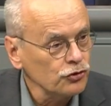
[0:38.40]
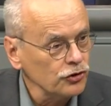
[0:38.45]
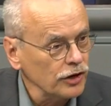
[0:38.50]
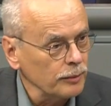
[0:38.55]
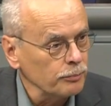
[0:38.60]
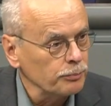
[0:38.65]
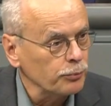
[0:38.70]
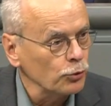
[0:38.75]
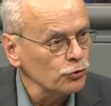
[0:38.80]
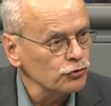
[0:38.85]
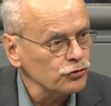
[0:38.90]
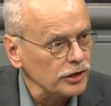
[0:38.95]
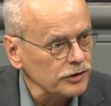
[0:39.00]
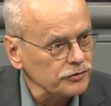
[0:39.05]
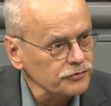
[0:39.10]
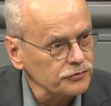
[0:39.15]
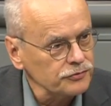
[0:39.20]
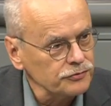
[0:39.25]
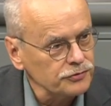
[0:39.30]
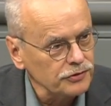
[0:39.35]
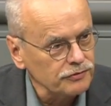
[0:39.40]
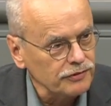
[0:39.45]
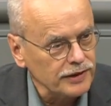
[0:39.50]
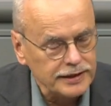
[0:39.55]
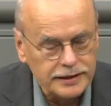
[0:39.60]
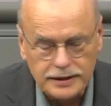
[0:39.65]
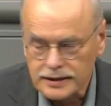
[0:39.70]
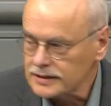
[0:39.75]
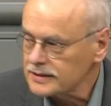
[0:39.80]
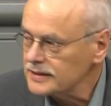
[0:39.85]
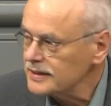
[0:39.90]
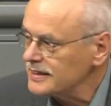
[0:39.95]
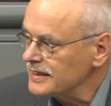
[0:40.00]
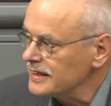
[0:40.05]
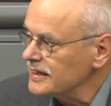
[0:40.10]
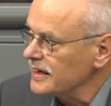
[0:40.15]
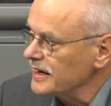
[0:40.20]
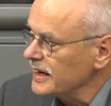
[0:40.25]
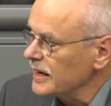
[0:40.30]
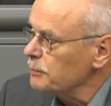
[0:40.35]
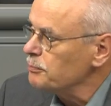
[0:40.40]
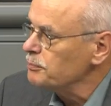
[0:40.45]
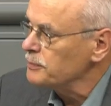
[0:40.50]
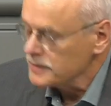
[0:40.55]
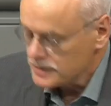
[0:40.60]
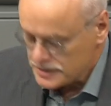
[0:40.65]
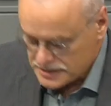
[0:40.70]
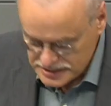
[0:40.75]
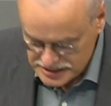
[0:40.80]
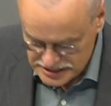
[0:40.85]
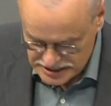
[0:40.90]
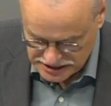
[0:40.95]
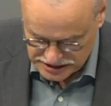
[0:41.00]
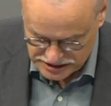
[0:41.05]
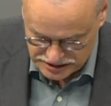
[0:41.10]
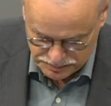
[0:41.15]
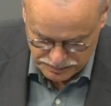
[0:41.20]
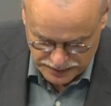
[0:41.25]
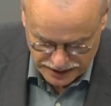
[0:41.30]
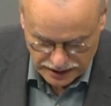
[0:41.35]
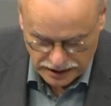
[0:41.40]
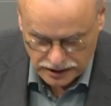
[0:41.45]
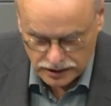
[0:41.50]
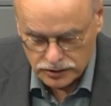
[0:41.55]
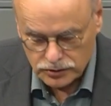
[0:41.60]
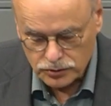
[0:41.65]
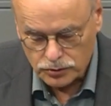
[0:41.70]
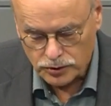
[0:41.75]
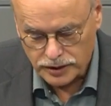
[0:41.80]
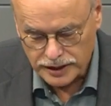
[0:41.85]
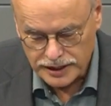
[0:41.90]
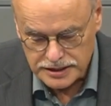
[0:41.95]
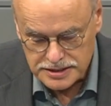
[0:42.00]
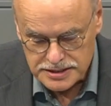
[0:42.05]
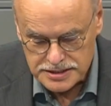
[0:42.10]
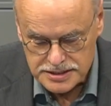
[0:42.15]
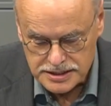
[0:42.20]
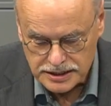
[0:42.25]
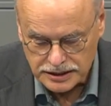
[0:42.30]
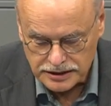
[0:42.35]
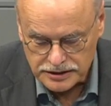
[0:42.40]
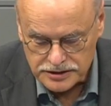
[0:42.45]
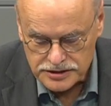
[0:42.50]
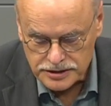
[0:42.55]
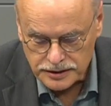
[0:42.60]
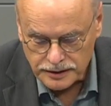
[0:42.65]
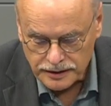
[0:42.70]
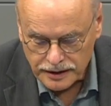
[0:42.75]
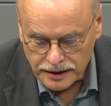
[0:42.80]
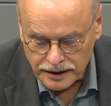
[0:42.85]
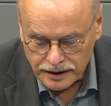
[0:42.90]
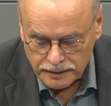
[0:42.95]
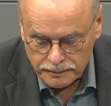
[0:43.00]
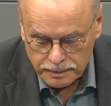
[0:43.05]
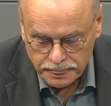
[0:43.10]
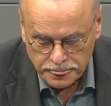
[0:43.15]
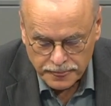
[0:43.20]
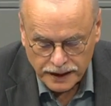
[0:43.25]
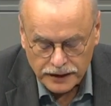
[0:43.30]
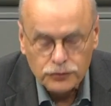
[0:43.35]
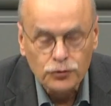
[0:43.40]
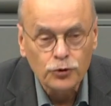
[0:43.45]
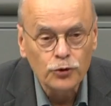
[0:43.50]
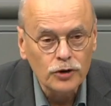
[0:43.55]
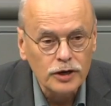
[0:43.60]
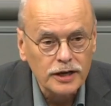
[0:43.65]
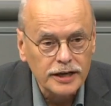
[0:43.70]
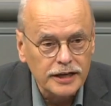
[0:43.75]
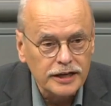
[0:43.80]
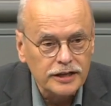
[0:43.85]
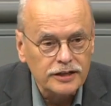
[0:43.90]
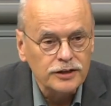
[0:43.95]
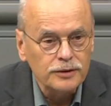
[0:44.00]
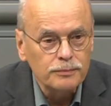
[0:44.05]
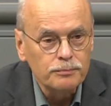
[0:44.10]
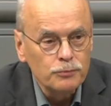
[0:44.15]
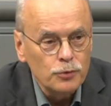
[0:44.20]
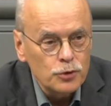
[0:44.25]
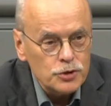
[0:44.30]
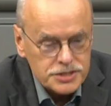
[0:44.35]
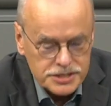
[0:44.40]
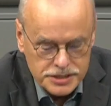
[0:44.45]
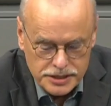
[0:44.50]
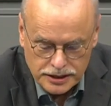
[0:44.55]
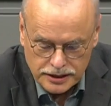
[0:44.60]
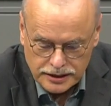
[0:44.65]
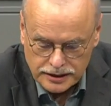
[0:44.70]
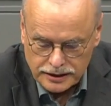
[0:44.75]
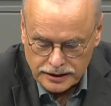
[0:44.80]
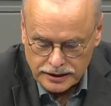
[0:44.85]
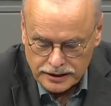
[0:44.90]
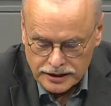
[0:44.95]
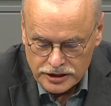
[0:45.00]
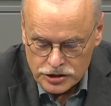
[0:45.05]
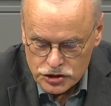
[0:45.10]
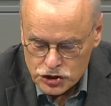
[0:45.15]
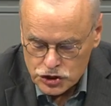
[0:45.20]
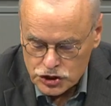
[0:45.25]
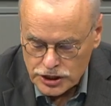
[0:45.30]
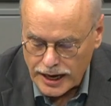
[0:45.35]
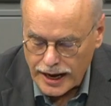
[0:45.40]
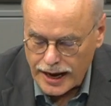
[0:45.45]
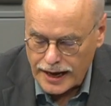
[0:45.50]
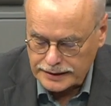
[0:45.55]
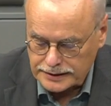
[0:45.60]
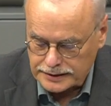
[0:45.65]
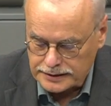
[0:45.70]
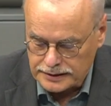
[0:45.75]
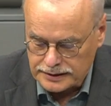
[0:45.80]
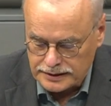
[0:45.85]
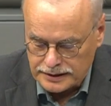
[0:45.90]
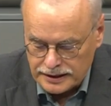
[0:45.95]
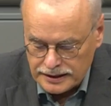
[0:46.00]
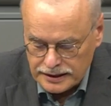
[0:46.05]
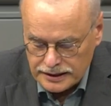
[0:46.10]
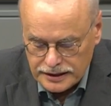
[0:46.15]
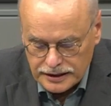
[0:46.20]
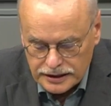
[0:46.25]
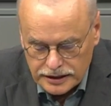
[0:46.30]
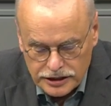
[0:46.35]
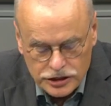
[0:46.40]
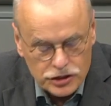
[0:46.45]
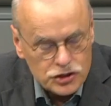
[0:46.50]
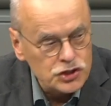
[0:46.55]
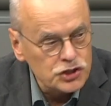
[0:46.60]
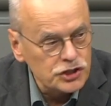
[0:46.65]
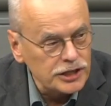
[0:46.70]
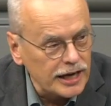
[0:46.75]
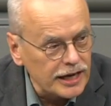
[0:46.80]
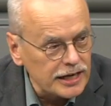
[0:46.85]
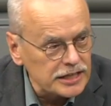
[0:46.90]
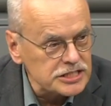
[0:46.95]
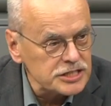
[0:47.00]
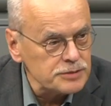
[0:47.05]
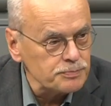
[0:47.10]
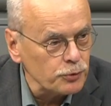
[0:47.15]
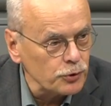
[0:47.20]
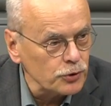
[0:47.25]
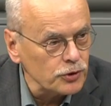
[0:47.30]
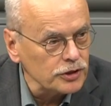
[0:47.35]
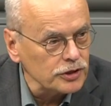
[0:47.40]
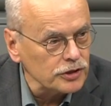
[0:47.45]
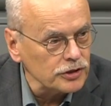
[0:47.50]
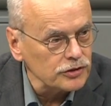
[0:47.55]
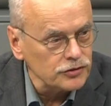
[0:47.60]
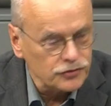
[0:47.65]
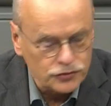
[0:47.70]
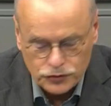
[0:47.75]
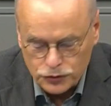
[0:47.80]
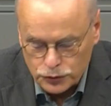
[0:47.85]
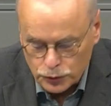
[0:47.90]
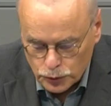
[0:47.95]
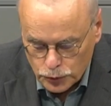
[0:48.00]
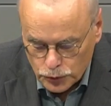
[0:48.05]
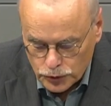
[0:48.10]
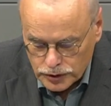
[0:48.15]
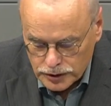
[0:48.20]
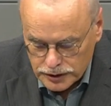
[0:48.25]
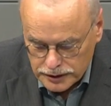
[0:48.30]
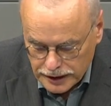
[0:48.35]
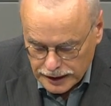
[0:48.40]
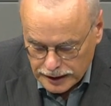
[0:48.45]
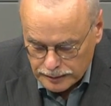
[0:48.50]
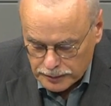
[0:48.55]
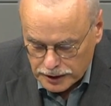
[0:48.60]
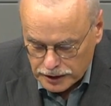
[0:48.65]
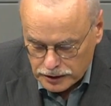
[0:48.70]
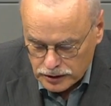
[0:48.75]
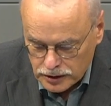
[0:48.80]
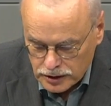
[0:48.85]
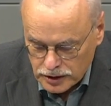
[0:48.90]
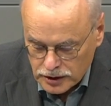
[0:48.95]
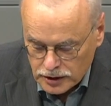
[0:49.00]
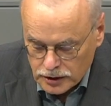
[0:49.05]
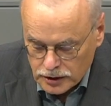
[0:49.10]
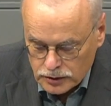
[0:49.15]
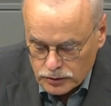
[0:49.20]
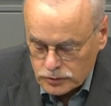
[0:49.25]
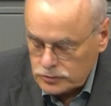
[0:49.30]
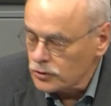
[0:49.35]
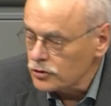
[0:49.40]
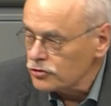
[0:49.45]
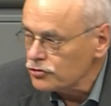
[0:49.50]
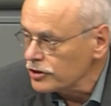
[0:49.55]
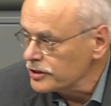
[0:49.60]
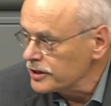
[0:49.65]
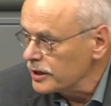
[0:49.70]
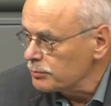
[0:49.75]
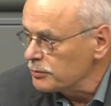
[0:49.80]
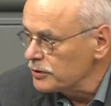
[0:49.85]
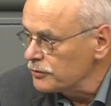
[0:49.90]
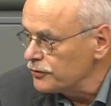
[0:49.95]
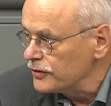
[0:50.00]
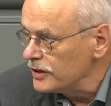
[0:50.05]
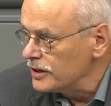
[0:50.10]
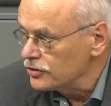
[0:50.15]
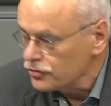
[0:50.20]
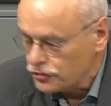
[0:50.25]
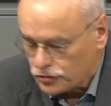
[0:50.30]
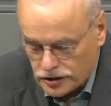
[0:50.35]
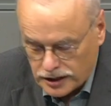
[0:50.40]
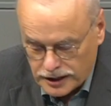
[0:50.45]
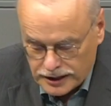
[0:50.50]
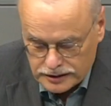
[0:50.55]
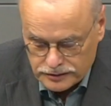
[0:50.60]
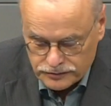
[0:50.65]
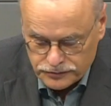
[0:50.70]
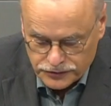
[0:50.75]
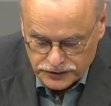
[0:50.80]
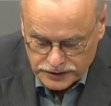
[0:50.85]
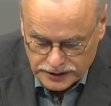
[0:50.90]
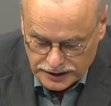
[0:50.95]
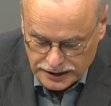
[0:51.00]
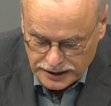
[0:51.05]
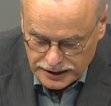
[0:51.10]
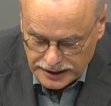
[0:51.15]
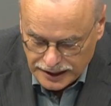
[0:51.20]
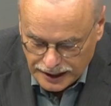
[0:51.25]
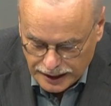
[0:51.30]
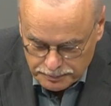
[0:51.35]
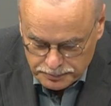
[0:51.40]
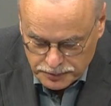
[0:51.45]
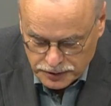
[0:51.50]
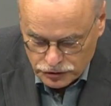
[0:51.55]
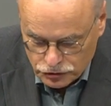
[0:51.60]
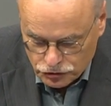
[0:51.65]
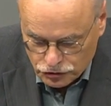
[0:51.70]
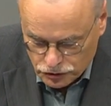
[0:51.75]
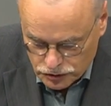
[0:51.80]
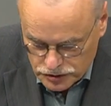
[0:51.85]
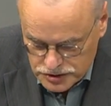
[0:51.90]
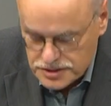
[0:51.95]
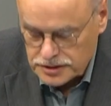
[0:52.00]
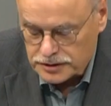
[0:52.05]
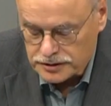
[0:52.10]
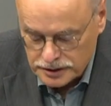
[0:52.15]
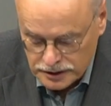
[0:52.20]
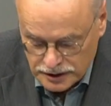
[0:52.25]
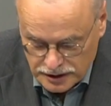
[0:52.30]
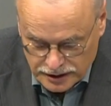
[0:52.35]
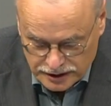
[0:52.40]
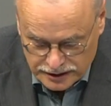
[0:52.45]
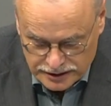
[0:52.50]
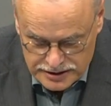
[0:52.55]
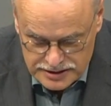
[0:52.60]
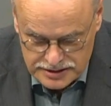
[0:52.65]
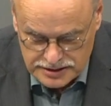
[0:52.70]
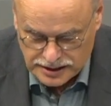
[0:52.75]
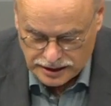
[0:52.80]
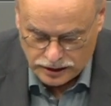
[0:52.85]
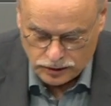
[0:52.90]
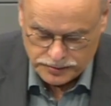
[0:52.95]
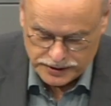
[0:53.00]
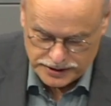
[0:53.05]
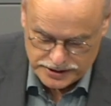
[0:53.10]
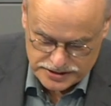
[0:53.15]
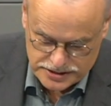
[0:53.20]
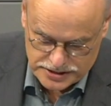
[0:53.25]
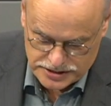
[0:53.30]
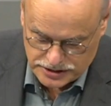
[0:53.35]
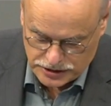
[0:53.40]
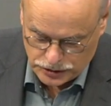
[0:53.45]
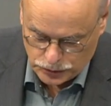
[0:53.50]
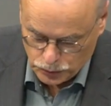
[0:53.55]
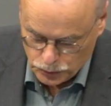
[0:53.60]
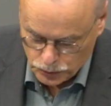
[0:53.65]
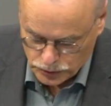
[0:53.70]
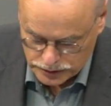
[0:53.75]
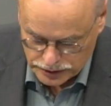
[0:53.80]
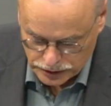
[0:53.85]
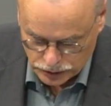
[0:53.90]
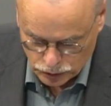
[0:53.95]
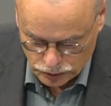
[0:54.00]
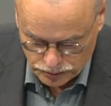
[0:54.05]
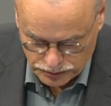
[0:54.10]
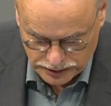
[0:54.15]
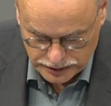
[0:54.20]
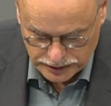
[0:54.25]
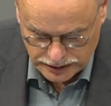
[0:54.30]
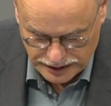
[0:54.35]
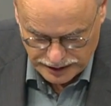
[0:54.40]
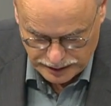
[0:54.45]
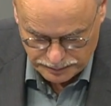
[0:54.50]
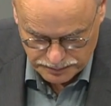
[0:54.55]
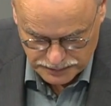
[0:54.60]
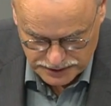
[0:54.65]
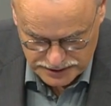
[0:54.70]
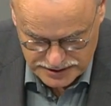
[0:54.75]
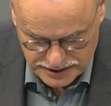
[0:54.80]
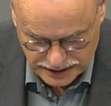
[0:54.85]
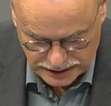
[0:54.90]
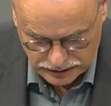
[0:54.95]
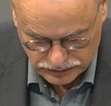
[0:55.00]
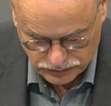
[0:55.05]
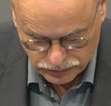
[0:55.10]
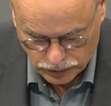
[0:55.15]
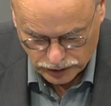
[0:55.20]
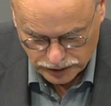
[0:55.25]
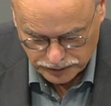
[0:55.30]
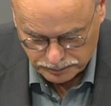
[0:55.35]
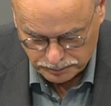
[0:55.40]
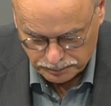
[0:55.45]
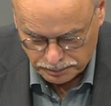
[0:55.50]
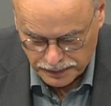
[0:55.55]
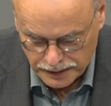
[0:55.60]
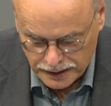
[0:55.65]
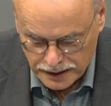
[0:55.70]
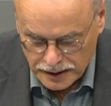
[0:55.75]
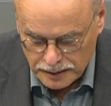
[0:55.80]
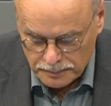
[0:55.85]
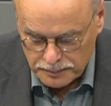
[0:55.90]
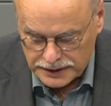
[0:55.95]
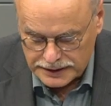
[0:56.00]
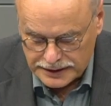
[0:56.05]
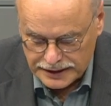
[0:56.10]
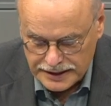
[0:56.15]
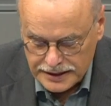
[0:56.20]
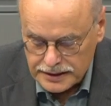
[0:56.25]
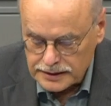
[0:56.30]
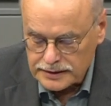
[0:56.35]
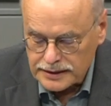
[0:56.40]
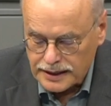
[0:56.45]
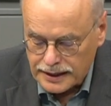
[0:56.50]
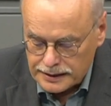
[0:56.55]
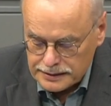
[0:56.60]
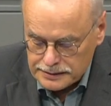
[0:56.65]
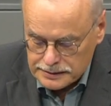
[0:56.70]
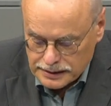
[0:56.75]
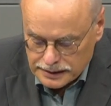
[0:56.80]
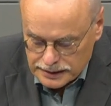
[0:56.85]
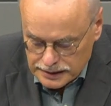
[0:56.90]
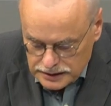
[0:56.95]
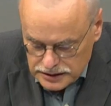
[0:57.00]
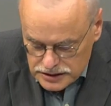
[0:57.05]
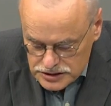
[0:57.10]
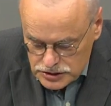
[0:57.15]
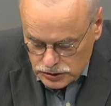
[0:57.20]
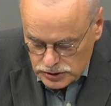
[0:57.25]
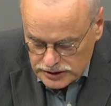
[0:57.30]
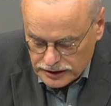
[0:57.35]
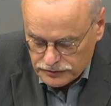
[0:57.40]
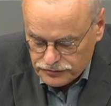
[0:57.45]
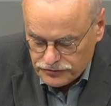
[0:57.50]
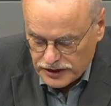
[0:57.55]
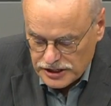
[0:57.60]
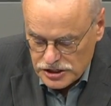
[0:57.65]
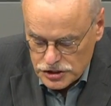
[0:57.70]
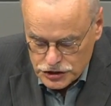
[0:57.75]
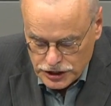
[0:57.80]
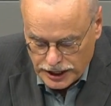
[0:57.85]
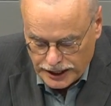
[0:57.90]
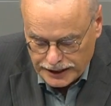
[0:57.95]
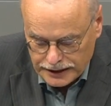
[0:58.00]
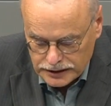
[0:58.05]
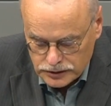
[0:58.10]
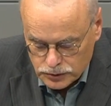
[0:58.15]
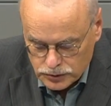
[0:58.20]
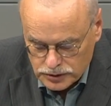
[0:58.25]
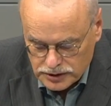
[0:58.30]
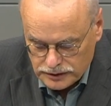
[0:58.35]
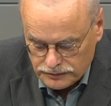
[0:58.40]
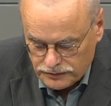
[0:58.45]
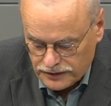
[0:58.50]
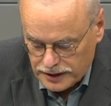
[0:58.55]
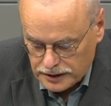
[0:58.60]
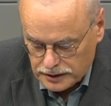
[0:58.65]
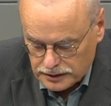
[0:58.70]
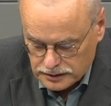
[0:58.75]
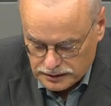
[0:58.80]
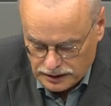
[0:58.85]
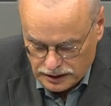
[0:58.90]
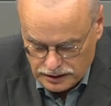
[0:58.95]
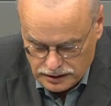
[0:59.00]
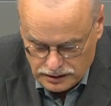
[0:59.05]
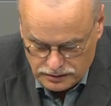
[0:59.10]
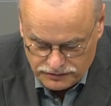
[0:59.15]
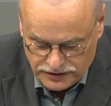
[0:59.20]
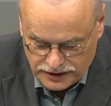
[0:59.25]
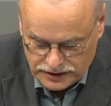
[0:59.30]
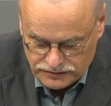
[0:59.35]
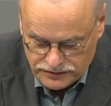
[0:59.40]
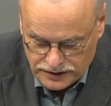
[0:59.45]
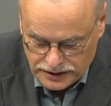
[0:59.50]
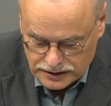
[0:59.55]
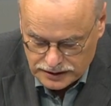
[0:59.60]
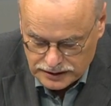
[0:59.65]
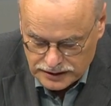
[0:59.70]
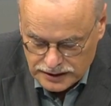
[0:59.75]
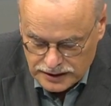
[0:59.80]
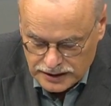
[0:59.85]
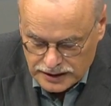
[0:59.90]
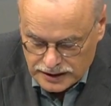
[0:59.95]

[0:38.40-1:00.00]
in Botschaften verwandelt, die dann eben nicht mehr korrekt sind. Natürlich müssen Staaten ihre Staatsbürger zurücknehmen. Und Deutschland hat mit vielen Staaten Verträge abgeschlossen. Ich glaube, es ist genügend darüber eben gesagt worden. Mit Ihrem Antrag soll der falsche Eindruck erweckt äh, werden,